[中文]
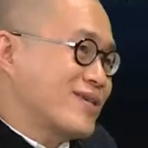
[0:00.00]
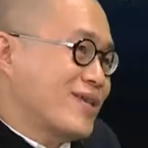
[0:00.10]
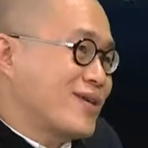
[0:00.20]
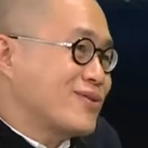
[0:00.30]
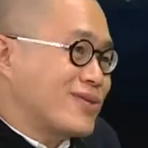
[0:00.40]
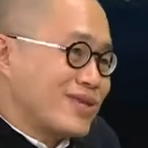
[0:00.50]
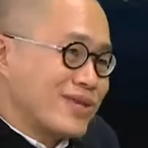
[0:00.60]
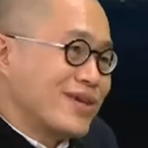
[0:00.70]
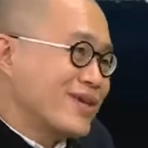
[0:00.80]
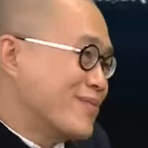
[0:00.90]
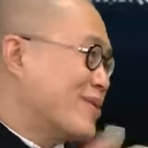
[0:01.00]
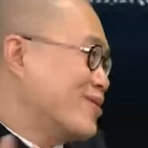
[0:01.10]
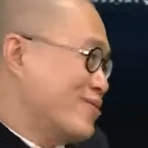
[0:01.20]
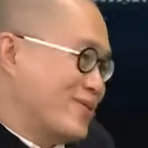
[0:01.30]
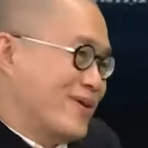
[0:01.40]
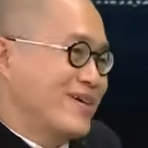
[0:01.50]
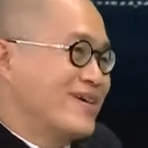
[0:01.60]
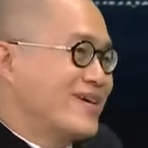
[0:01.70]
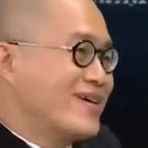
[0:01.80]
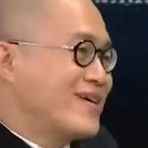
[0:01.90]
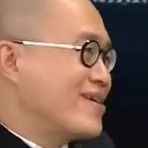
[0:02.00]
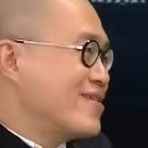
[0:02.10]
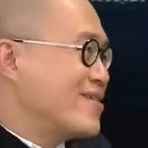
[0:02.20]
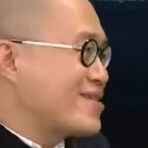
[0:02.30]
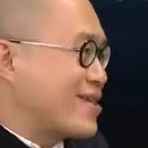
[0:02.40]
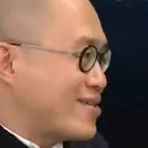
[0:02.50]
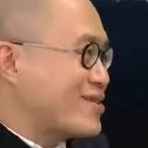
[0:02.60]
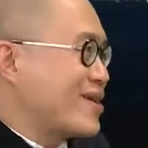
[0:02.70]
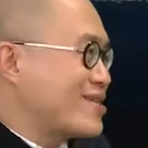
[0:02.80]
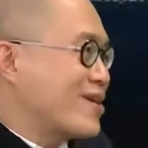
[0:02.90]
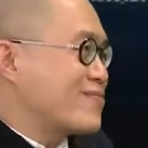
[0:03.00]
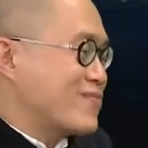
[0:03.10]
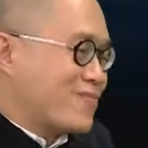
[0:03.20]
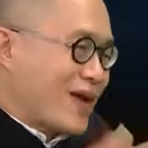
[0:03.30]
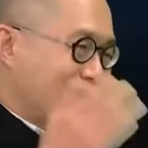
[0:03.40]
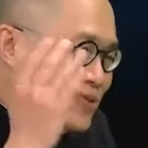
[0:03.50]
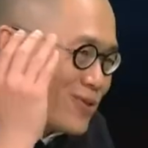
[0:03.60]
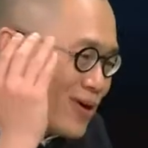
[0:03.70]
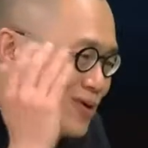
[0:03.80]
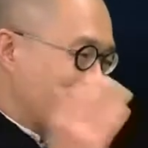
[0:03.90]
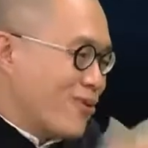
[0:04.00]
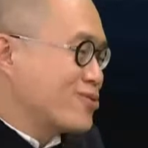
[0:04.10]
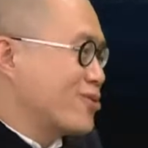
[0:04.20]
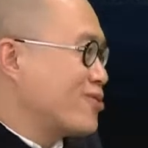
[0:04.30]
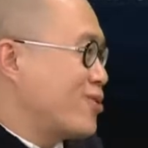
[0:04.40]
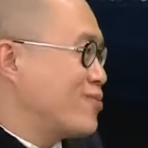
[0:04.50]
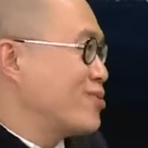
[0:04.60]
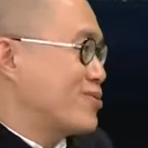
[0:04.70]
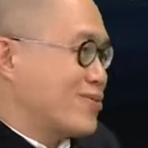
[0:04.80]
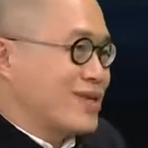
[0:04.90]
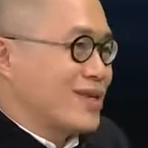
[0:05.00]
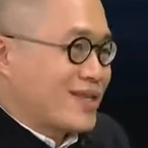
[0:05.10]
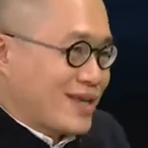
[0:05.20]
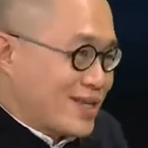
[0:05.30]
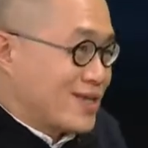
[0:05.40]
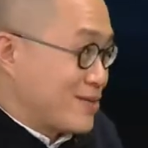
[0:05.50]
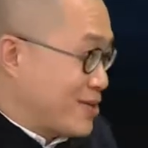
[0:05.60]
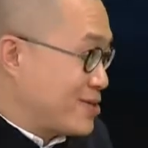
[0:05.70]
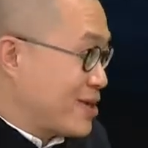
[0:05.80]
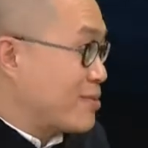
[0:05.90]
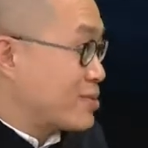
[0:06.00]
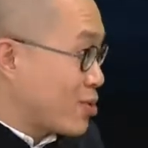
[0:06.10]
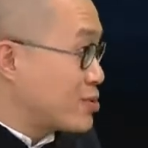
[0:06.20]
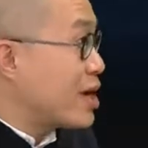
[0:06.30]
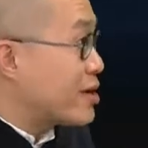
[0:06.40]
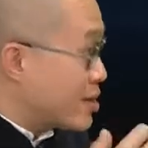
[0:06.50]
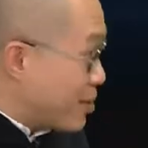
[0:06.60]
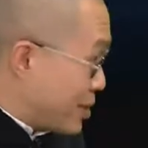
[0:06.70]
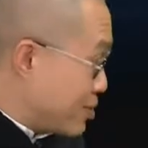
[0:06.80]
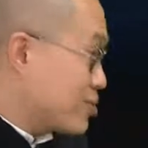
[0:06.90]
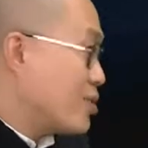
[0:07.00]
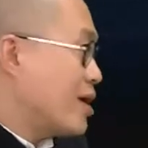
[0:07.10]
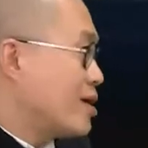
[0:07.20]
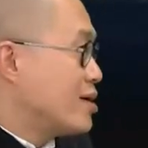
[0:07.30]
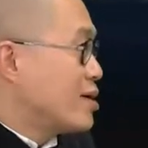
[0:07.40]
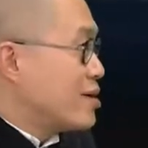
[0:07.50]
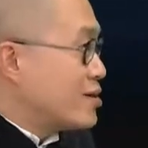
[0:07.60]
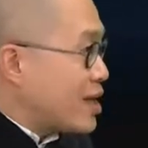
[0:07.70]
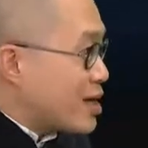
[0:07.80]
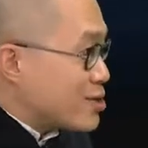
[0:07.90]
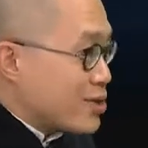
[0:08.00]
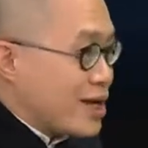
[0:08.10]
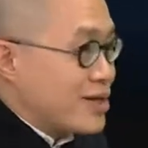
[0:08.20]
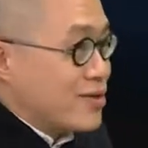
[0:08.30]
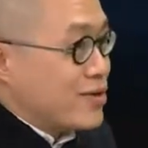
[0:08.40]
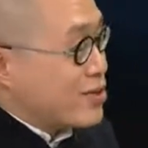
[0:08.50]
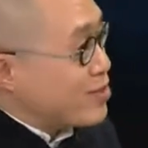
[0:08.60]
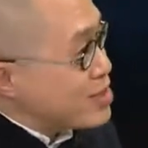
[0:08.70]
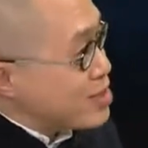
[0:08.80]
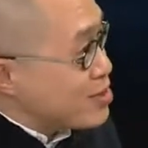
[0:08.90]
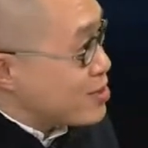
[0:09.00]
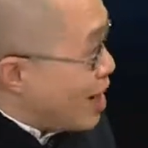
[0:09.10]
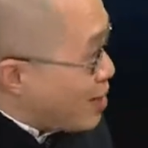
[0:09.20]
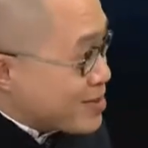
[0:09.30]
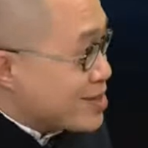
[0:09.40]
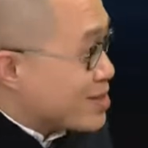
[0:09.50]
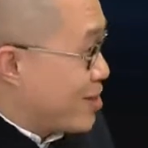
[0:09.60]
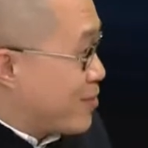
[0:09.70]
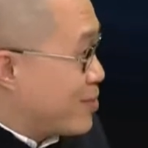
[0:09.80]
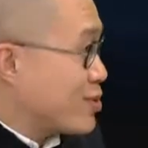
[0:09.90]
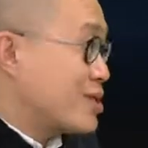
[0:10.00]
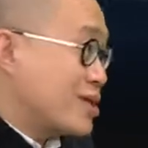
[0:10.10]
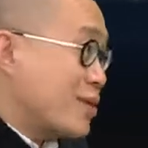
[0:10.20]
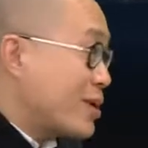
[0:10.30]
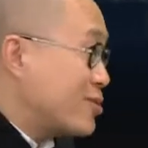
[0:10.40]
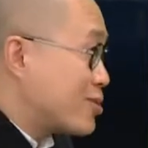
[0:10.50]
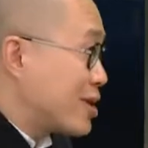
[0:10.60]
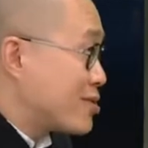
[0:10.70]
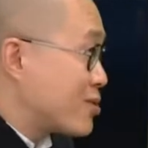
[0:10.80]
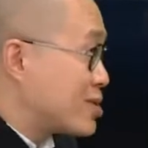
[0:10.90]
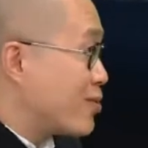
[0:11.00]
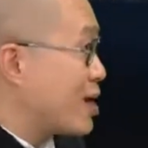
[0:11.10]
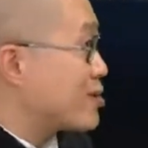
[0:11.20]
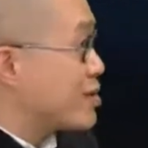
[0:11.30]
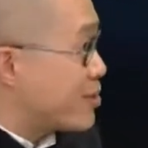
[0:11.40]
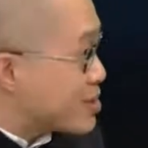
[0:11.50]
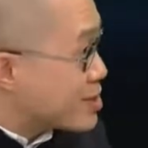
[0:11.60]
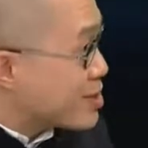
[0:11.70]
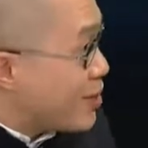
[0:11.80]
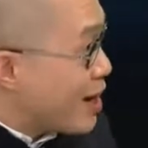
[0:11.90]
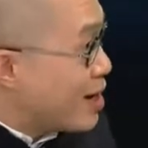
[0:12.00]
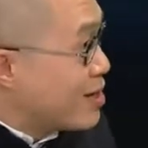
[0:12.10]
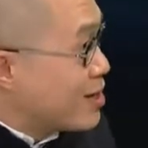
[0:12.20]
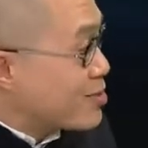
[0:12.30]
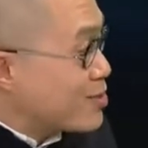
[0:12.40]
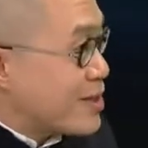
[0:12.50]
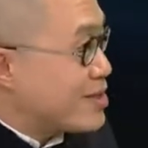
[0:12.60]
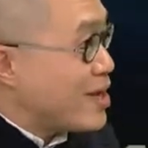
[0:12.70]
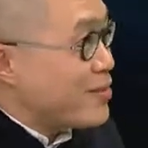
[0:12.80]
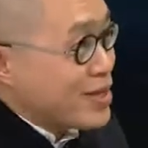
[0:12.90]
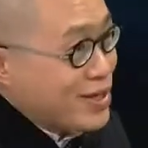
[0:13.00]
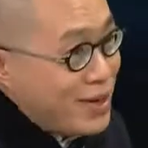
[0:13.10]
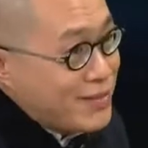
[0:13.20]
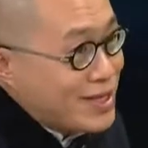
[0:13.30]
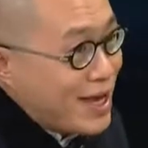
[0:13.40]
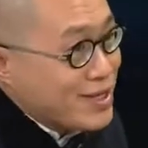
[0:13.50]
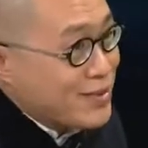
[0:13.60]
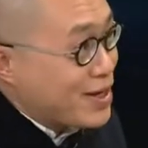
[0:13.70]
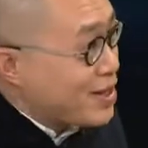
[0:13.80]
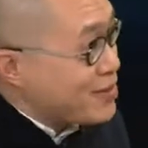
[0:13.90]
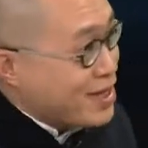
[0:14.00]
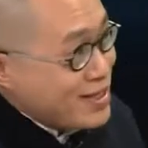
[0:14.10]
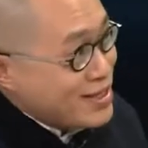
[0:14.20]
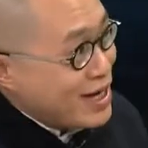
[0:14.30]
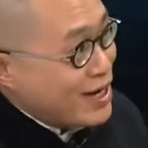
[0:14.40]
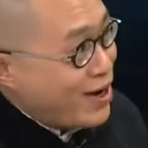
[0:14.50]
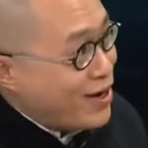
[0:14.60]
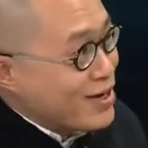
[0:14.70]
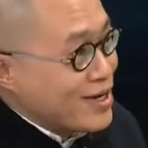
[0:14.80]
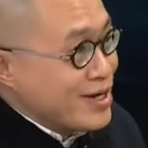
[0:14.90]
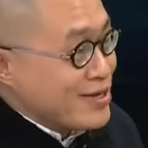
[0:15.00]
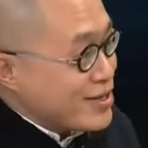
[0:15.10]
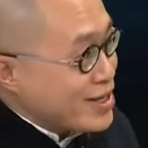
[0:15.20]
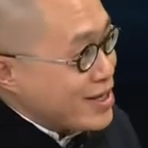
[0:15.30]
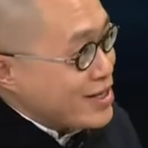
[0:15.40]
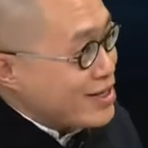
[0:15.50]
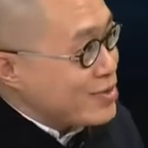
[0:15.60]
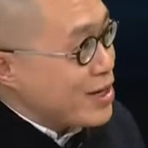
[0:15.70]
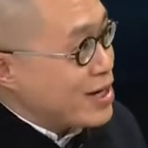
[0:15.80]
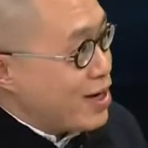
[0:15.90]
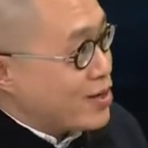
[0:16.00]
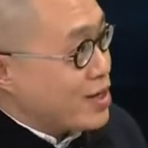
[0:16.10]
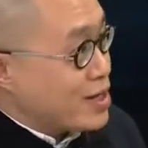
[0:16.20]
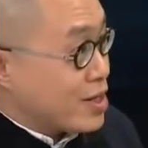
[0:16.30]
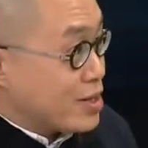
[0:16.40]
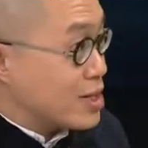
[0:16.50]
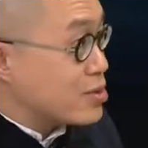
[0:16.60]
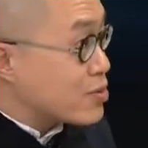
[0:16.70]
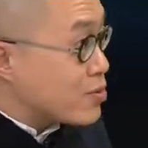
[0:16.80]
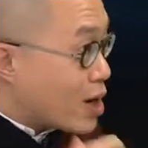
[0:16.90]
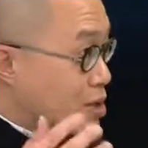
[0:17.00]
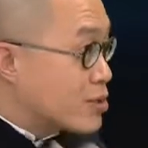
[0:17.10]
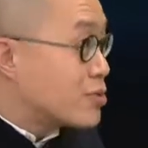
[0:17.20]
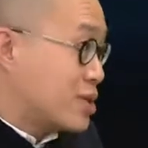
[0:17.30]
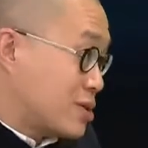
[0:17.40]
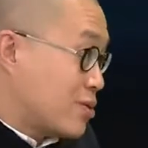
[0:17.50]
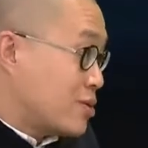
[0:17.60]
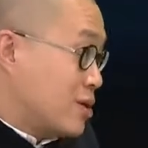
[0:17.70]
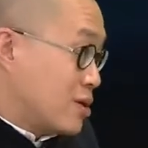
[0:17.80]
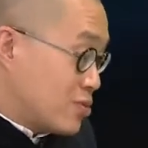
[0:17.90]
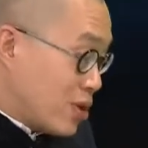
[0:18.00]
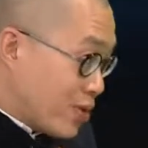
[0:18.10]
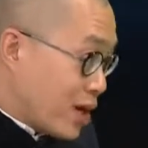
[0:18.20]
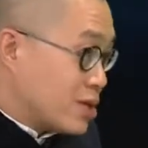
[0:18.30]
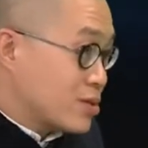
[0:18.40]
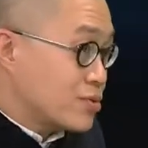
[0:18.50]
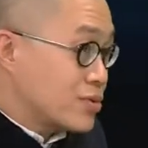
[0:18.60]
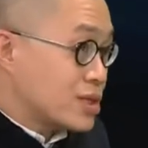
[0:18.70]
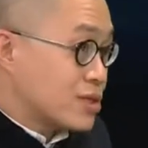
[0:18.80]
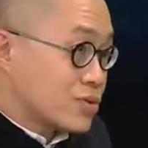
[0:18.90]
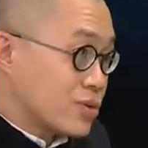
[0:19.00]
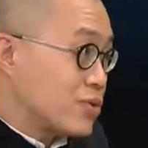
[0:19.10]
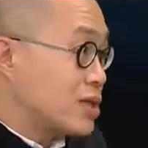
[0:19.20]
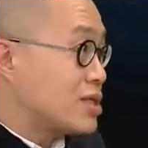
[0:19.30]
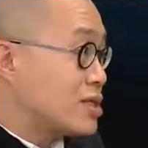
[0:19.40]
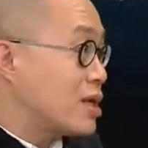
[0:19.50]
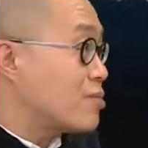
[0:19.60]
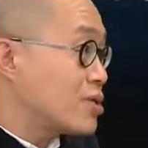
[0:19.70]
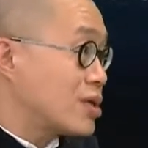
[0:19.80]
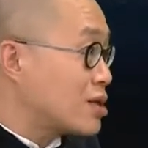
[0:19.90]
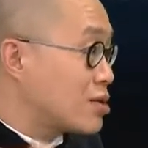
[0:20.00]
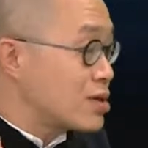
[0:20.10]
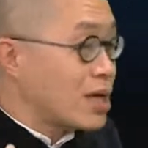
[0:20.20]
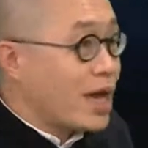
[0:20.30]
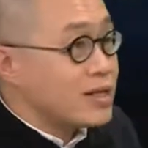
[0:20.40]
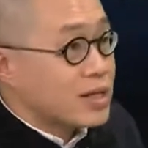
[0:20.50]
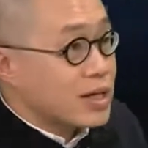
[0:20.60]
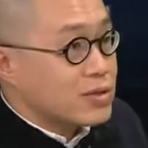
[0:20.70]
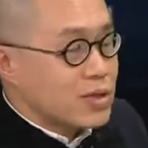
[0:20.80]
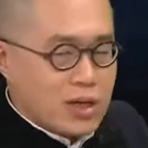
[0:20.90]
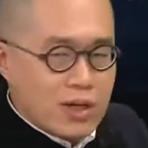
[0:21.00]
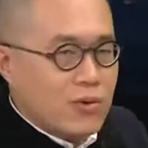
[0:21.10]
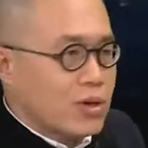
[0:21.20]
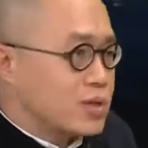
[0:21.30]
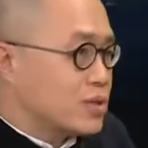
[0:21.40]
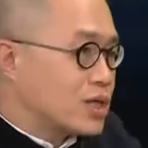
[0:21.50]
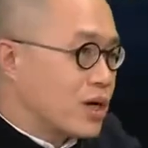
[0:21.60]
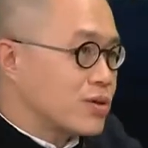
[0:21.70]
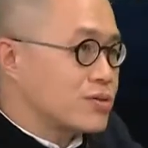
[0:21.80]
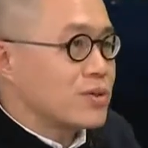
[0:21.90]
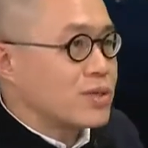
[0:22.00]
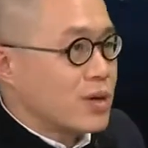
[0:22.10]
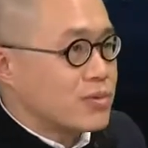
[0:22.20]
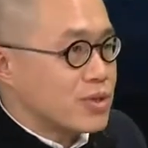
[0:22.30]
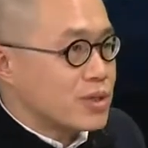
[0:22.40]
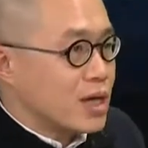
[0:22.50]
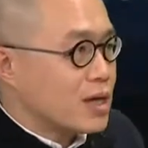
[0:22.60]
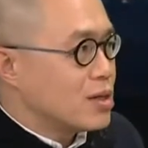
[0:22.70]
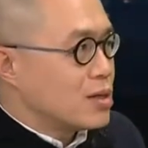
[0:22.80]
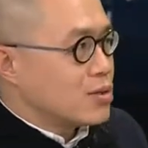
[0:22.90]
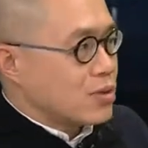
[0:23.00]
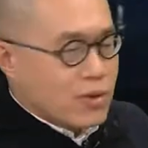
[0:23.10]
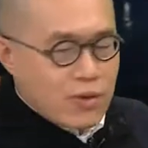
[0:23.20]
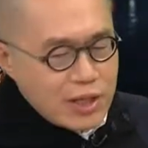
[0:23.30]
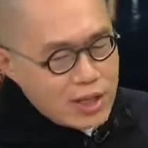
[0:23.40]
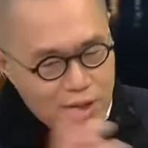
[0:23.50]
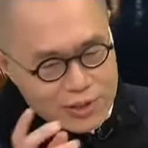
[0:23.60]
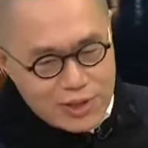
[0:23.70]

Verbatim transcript: 成它就是一个一个朋友圈，你等于想象把所有欧洲恐怖主义者想象成他们都在一个朋友圈，那个圈里头的东西就他们知道。比如说你的朋友圈的东西，外头也不知道吧？没错，对吧？你也不知道他们在谈什么，他们天天在聊，而这些人越聊呢，肯定都往一路子走，越往一路子走就越激进。比如说他一开始可人说，哎呀，我就瞧窦文涛不顺眼。对，我也老